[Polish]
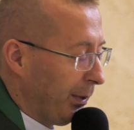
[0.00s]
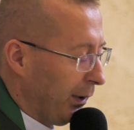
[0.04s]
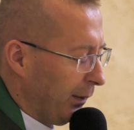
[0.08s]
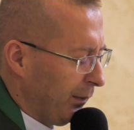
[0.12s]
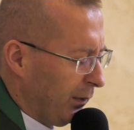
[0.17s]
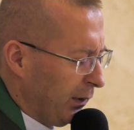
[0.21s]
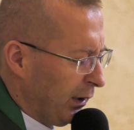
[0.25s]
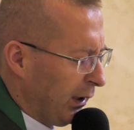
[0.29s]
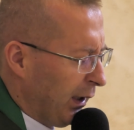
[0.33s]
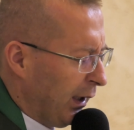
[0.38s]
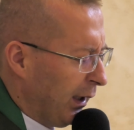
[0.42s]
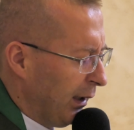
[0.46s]

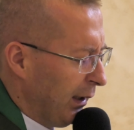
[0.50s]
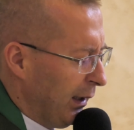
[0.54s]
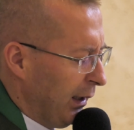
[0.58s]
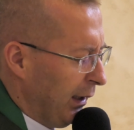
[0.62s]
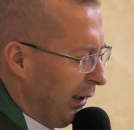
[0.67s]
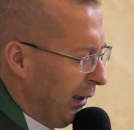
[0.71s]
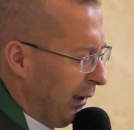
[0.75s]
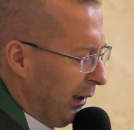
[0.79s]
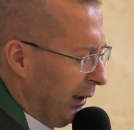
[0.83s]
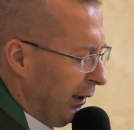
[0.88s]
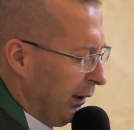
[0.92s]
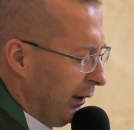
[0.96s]
pewnie e,
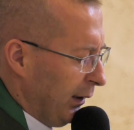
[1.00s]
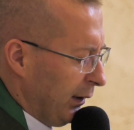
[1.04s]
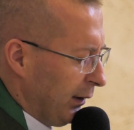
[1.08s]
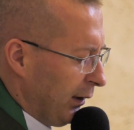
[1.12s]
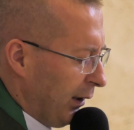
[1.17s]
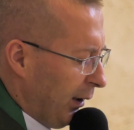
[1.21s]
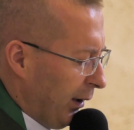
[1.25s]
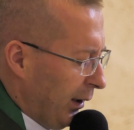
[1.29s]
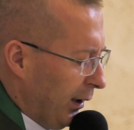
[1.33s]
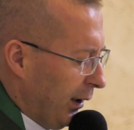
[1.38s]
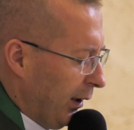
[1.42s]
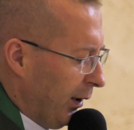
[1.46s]

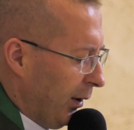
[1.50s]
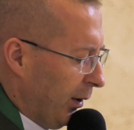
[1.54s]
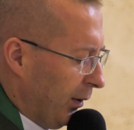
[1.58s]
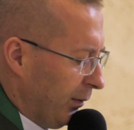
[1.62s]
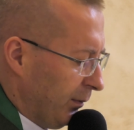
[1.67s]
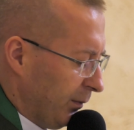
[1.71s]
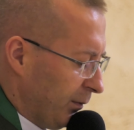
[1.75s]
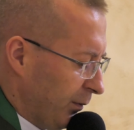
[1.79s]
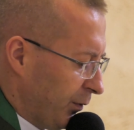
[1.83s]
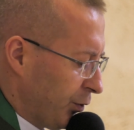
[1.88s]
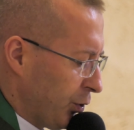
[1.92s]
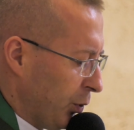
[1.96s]

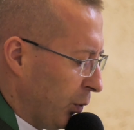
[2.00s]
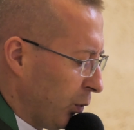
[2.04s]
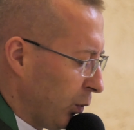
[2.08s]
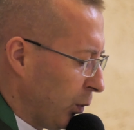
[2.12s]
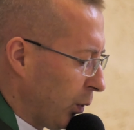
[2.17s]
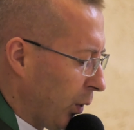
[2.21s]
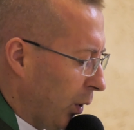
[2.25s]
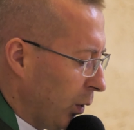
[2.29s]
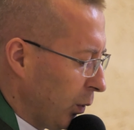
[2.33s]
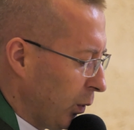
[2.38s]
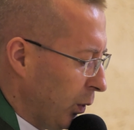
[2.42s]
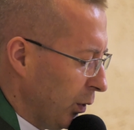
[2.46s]
w
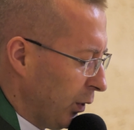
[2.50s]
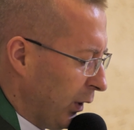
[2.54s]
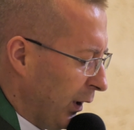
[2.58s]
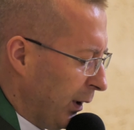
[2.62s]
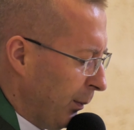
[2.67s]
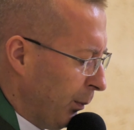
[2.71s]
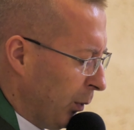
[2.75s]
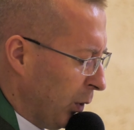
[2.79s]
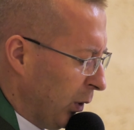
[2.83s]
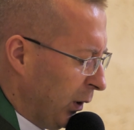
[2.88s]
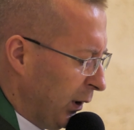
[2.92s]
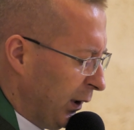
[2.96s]
ciągu roku o
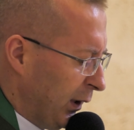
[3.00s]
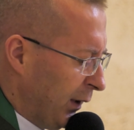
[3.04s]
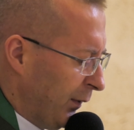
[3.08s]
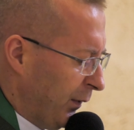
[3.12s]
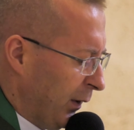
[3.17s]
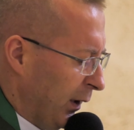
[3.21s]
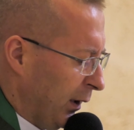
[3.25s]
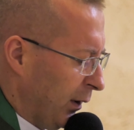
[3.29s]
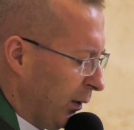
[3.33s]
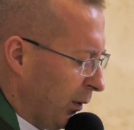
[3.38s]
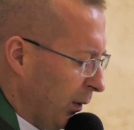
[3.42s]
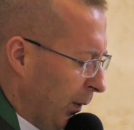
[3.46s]
tej
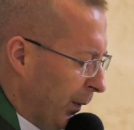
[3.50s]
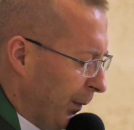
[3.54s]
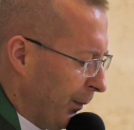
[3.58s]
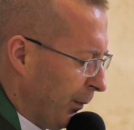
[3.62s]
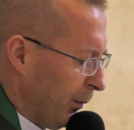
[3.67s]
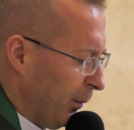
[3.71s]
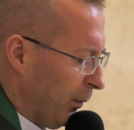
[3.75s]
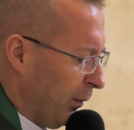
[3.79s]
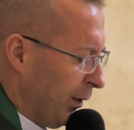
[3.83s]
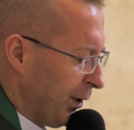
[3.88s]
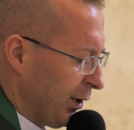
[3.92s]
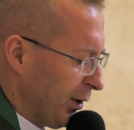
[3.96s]
modlitwie,
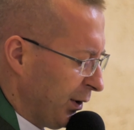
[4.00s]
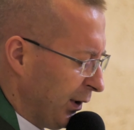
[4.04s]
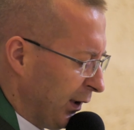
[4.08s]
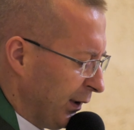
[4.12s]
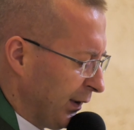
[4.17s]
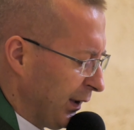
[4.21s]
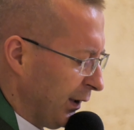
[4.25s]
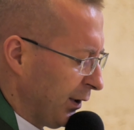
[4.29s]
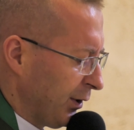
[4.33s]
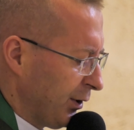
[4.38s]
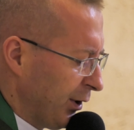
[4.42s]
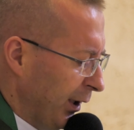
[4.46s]
to
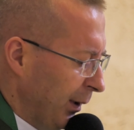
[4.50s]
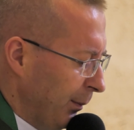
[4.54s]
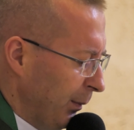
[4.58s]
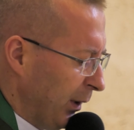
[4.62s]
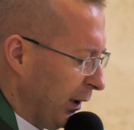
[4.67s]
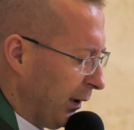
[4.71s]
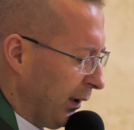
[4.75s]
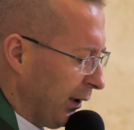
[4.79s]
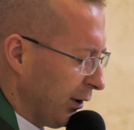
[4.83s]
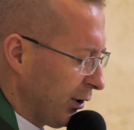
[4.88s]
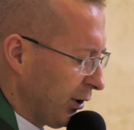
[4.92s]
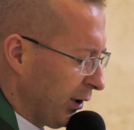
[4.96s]
właśnie
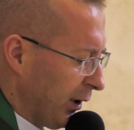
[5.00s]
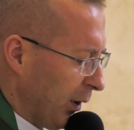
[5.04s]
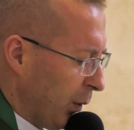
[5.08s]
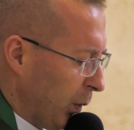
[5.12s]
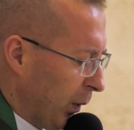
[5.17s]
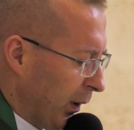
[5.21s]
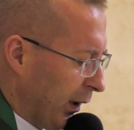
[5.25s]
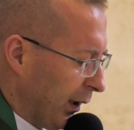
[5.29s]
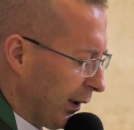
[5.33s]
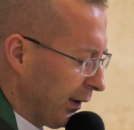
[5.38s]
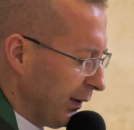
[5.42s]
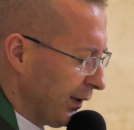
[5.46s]
zechciejmy też tę
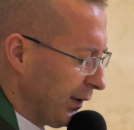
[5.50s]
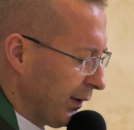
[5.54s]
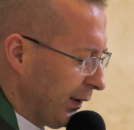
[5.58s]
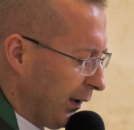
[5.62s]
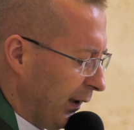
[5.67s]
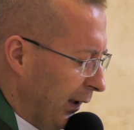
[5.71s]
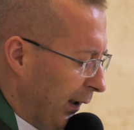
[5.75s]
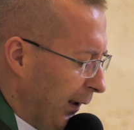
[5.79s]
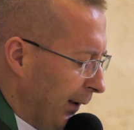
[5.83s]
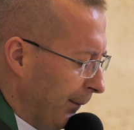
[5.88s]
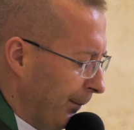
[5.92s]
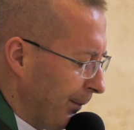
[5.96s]

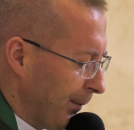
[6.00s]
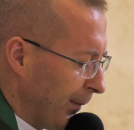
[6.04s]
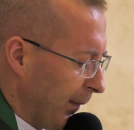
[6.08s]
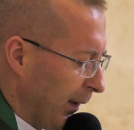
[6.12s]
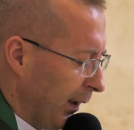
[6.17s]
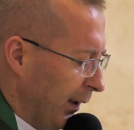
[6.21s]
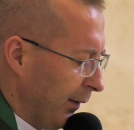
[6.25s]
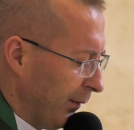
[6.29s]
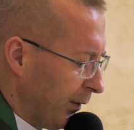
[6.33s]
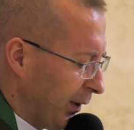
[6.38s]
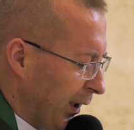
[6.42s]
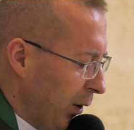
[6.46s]
Eucharystię,
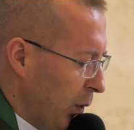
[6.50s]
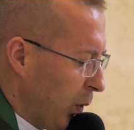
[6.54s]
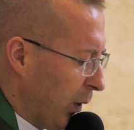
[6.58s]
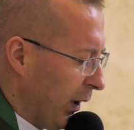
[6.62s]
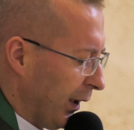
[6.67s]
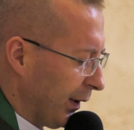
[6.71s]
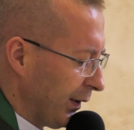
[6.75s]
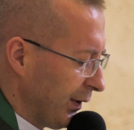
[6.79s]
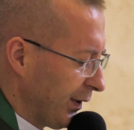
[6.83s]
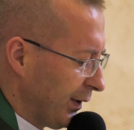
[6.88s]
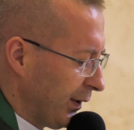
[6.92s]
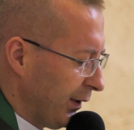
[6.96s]
w tej
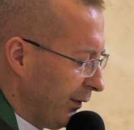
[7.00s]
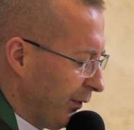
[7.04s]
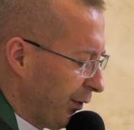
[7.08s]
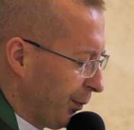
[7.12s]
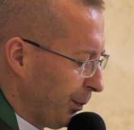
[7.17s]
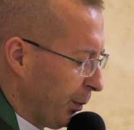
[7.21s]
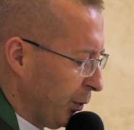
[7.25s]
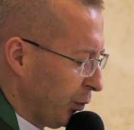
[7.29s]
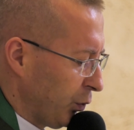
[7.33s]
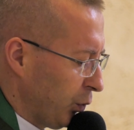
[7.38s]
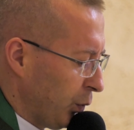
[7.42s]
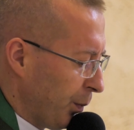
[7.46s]
Eucharystii
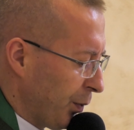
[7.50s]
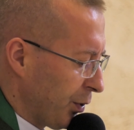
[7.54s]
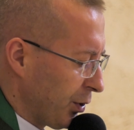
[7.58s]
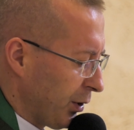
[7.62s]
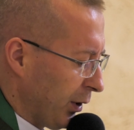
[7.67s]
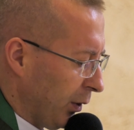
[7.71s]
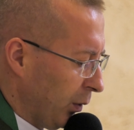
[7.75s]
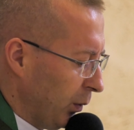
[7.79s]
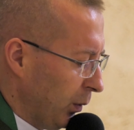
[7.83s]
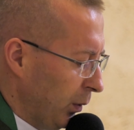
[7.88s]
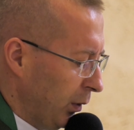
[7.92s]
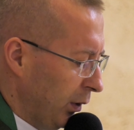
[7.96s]
w sposób
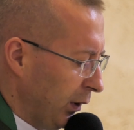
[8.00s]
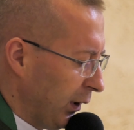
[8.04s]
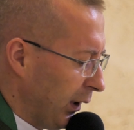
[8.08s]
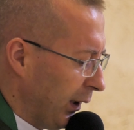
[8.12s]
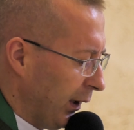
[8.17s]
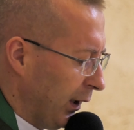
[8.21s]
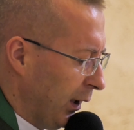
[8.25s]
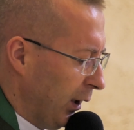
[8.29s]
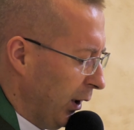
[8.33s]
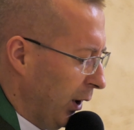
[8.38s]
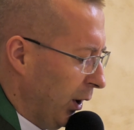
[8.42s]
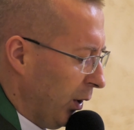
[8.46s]

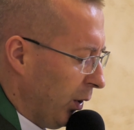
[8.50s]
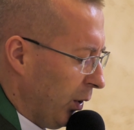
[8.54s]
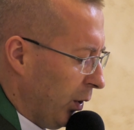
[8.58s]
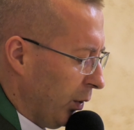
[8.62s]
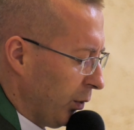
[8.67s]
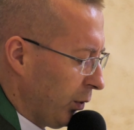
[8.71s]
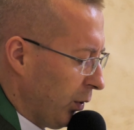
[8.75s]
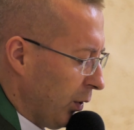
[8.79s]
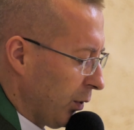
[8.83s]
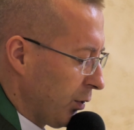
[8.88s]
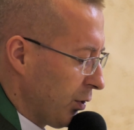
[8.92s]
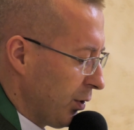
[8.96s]
szczególny
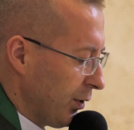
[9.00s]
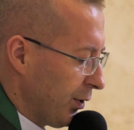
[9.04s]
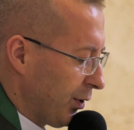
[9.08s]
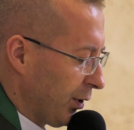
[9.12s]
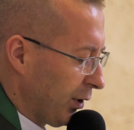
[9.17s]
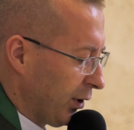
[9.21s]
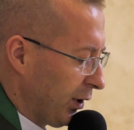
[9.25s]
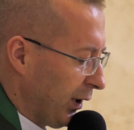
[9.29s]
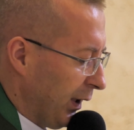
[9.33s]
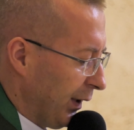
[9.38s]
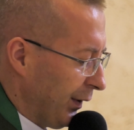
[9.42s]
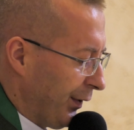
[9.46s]

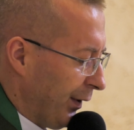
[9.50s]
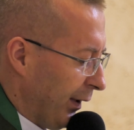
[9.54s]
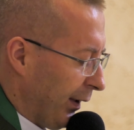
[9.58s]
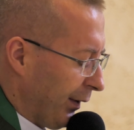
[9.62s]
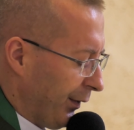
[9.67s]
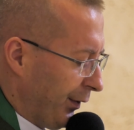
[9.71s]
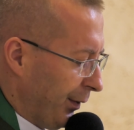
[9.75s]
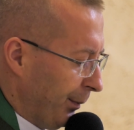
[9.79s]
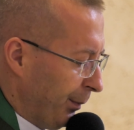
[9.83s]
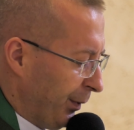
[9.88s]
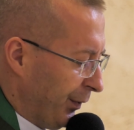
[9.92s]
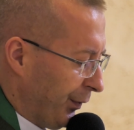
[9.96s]
otoczyć
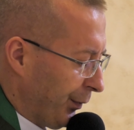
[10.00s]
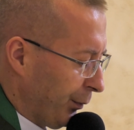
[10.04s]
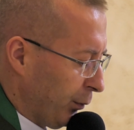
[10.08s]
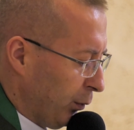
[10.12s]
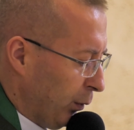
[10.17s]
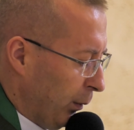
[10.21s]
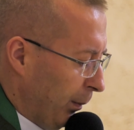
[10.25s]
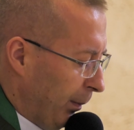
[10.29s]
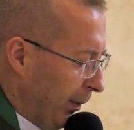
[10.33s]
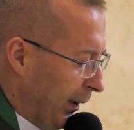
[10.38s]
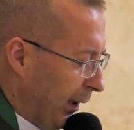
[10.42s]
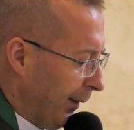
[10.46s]
księdza
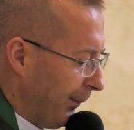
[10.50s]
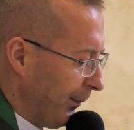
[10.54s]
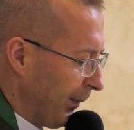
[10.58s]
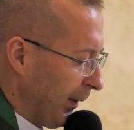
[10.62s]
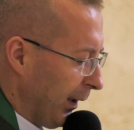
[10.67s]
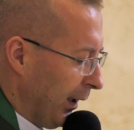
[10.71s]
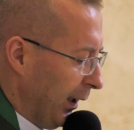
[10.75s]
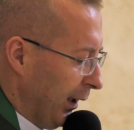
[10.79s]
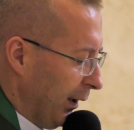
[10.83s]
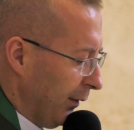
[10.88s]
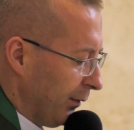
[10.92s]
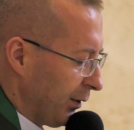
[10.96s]
arcybiskupa,
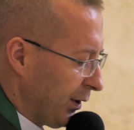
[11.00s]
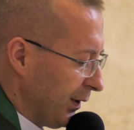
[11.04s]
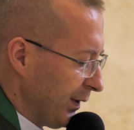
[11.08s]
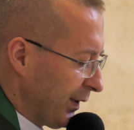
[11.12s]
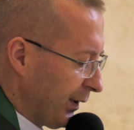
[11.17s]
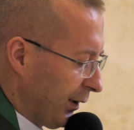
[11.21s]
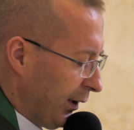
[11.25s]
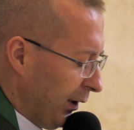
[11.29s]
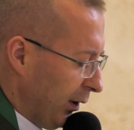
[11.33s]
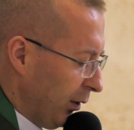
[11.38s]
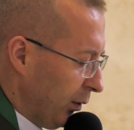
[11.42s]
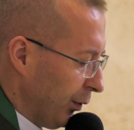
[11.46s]

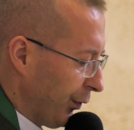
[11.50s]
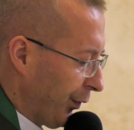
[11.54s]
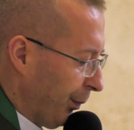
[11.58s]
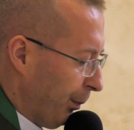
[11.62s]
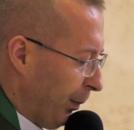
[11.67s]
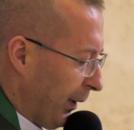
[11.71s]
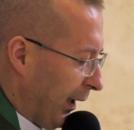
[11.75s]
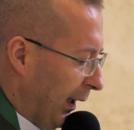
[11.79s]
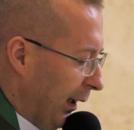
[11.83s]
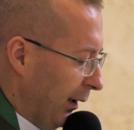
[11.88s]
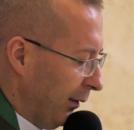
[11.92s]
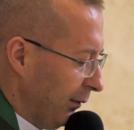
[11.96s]
wszystkie jego
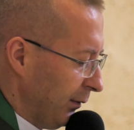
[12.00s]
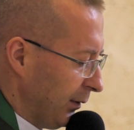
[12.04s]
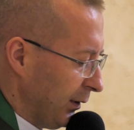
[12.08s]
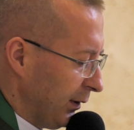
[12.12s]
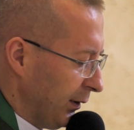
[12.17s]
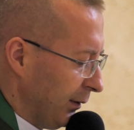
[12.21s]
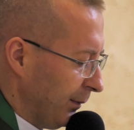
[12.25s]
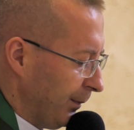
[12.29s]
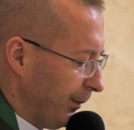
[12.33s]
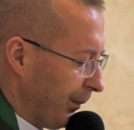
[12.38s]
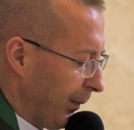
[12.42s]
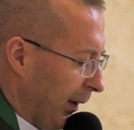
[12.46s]

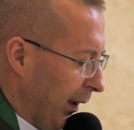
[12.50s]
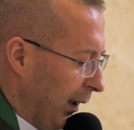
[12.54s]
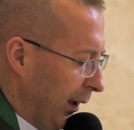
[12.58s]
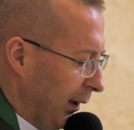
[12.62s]
sprawy,